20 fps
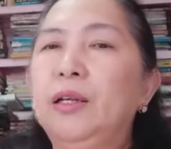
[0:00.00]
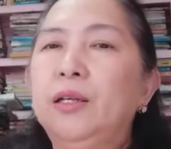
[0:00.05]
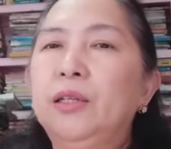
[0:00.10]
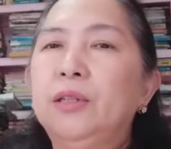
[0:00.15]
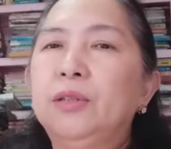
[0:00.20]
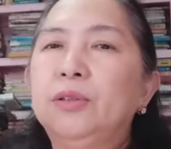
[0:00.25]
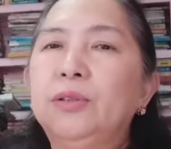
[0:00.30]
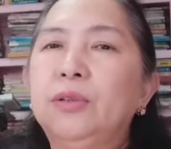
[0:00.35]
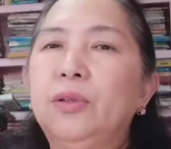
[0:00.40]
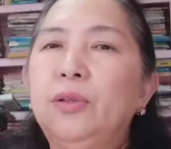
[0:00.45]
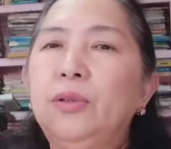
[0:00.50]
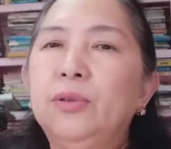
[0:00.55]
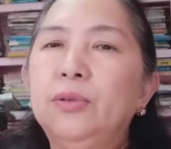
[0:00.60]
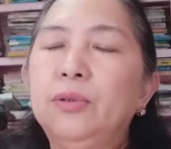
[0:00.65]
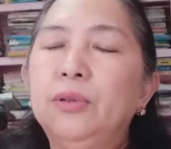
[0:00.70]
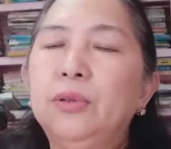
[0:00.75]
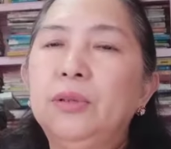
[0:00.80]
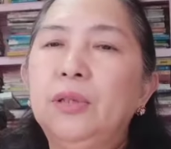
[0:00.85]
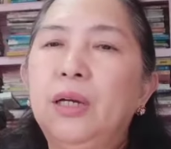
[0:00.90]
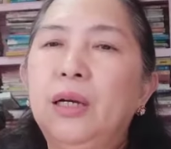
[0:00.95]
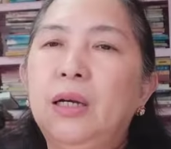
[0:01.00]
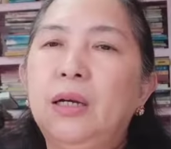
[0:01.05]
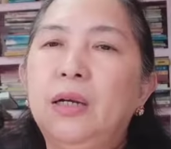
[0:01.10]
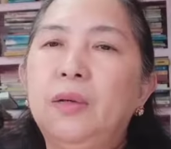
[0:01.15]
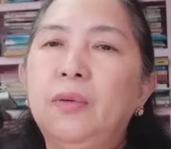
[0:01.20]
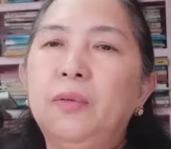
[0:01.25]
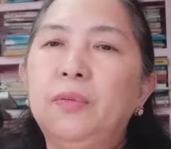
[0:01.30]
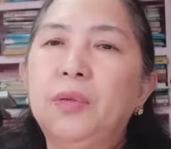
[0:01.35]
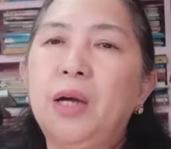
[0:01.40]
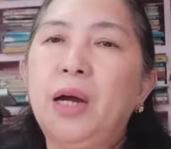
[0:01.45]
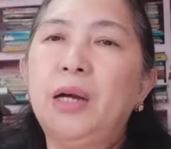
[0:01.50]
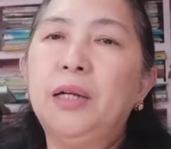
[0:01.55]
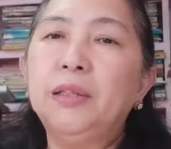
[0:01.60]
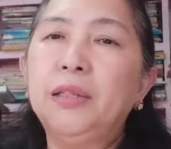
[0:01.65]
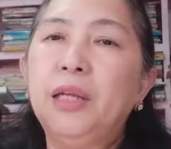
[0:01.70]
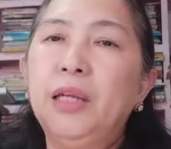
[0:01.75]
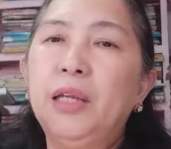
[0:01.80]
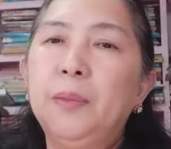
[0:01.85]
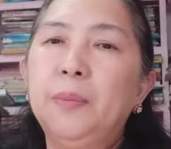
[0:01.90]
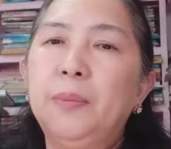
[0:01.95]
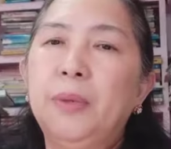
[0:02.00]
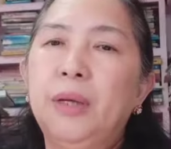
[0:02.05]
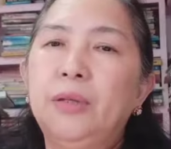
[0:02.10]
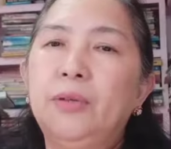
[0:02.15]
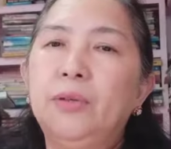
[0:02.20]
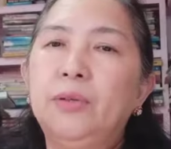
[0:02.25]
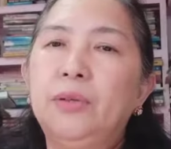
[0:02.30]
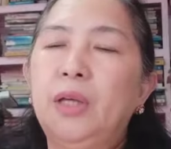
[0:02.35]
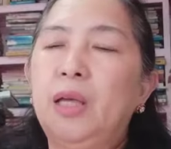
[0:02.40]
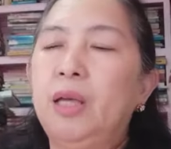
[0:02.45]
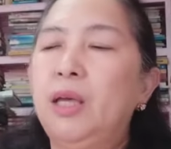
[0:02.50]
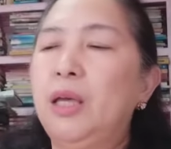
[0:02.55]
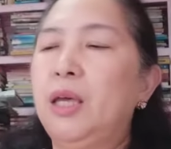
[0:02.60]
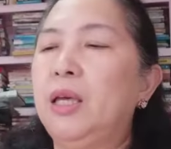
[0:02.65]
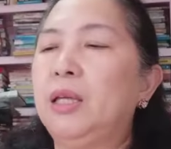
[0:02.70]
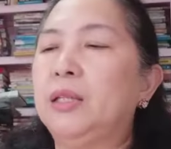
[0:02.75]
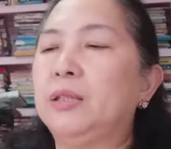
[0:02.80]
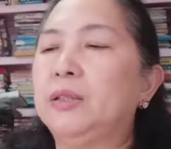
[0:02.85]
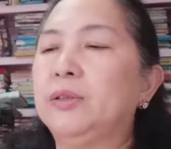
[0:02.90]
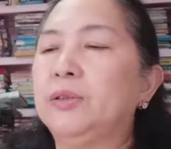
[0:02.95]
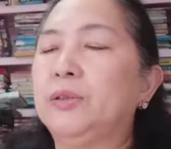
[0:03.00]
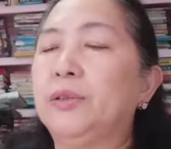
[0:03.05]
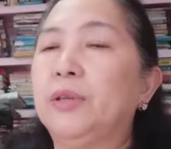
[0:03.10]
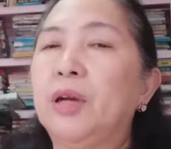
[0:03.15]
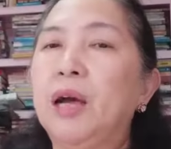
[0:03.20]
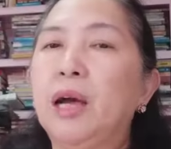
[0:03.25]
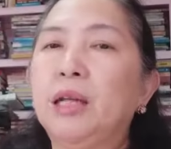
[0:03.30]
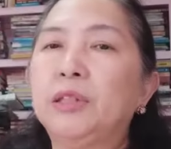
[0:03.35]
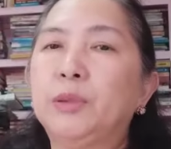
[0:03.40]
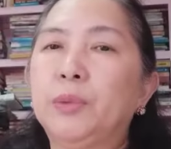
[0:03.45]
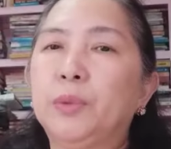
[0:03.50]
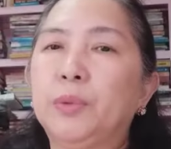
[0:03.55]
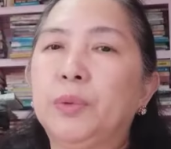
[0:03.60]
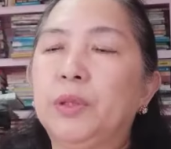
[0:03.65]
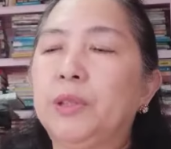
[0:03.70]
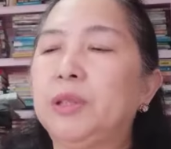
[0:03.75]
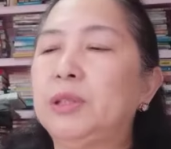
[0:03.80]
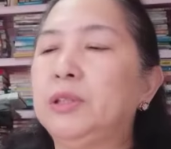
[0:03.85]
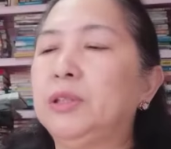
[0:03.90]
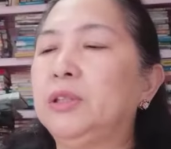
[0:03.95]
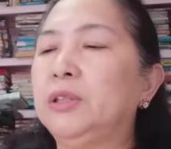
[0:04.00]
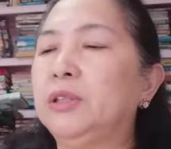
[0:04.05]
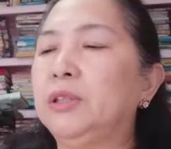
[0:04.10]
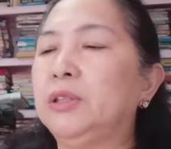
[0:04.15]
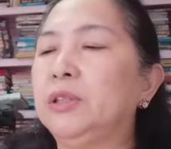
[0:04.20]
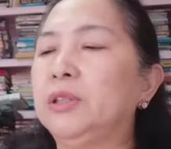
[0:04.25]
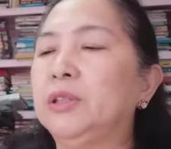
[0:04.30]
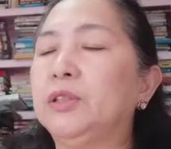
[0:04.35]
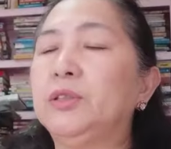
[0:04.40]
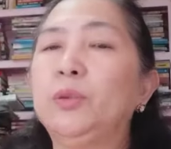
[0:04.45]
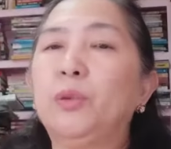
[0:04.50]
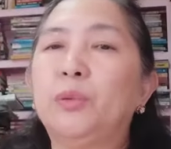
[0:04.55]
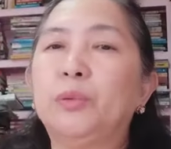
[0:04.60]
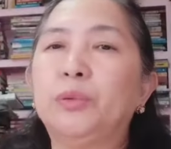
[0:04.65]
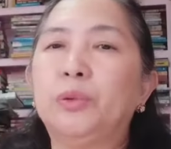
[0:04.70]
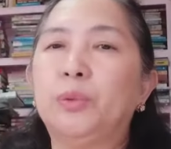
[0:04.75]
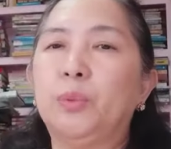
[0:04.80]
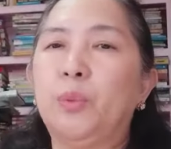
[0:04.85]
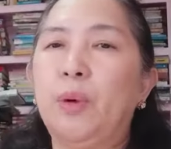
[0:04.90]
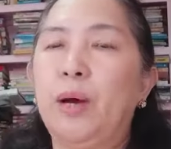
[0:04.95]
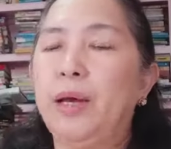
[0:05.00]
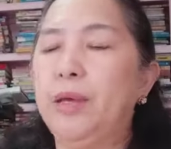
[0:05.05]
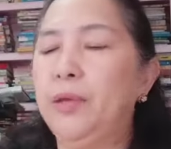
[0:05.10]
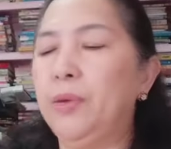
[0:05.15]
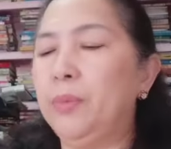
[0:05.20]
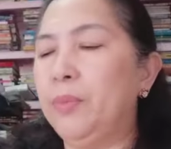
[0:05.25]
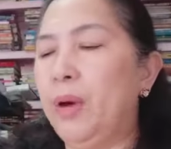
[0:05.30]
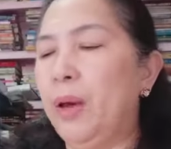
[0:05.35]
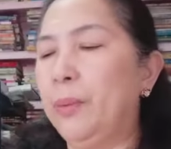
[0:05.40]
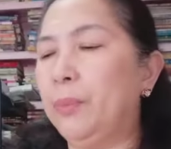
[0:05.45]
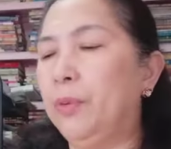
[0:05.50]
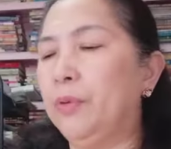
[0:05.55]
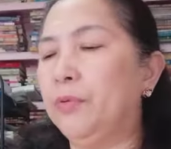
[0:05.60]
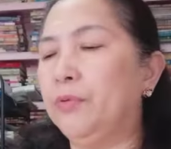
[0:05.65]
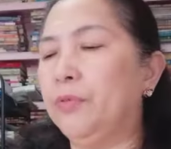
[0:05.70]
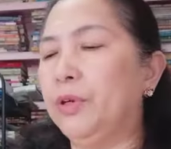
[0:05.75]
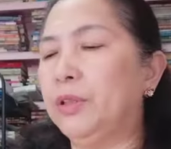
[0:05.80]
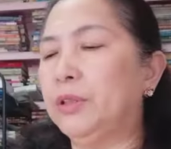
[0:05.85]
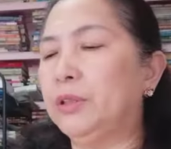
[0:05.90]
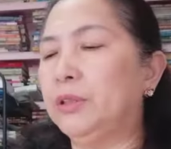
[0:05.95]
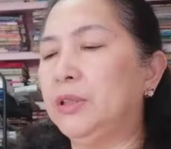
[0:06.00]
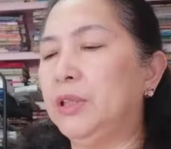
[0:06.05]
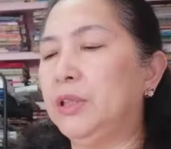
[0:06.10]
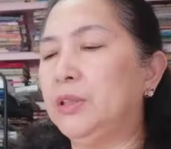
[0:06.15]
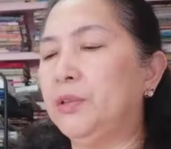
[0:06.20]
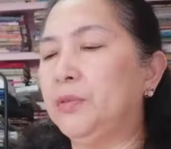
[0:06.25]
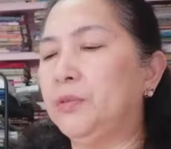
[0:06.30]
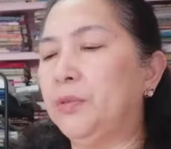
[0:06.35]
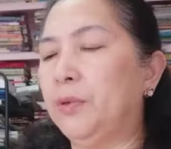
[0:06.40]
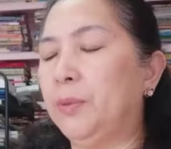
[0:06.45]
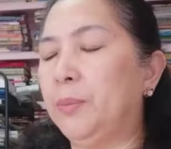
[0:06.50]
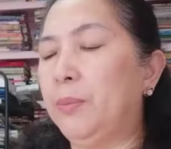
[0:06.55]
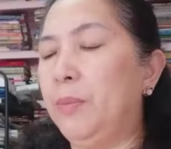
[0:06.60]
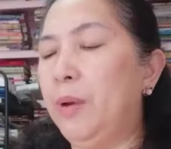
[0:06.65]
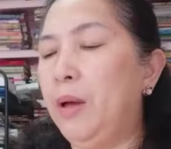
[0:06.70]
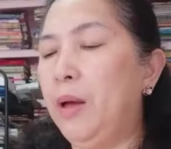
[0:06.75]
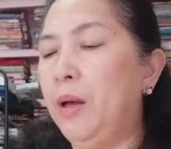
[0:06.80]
So, yung uh, our daily bread today is, or God's word is, Jesus knows why. Yung Bible verse niya is from